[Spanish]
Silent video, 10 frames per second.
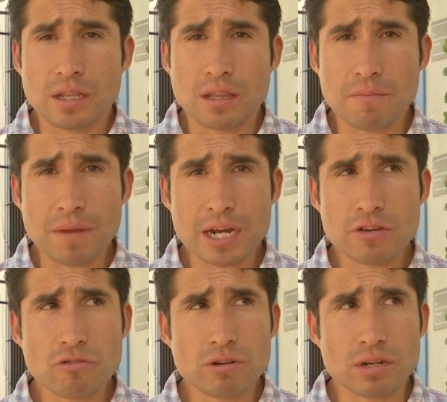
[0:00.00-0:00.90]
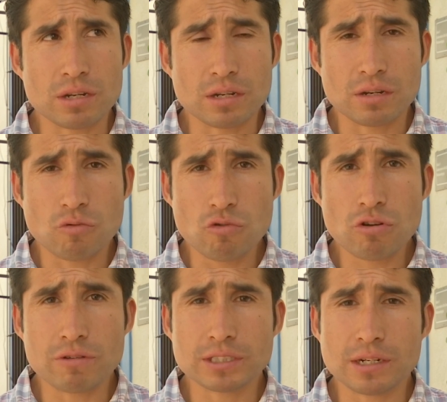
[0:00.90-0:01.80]
de mayo y
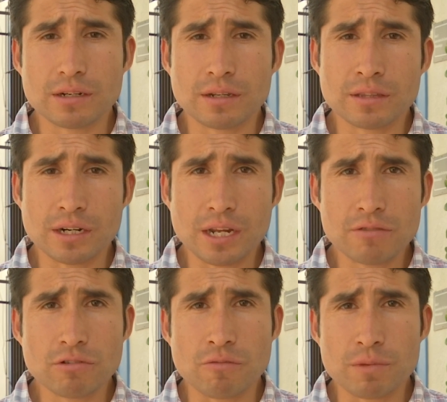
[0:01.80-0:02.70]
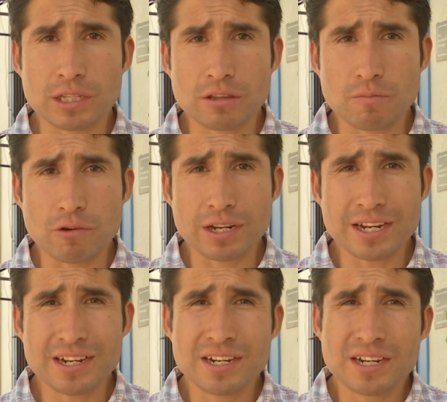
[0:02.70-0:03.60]
junio, va a estar entrenando y compitiendo por allá.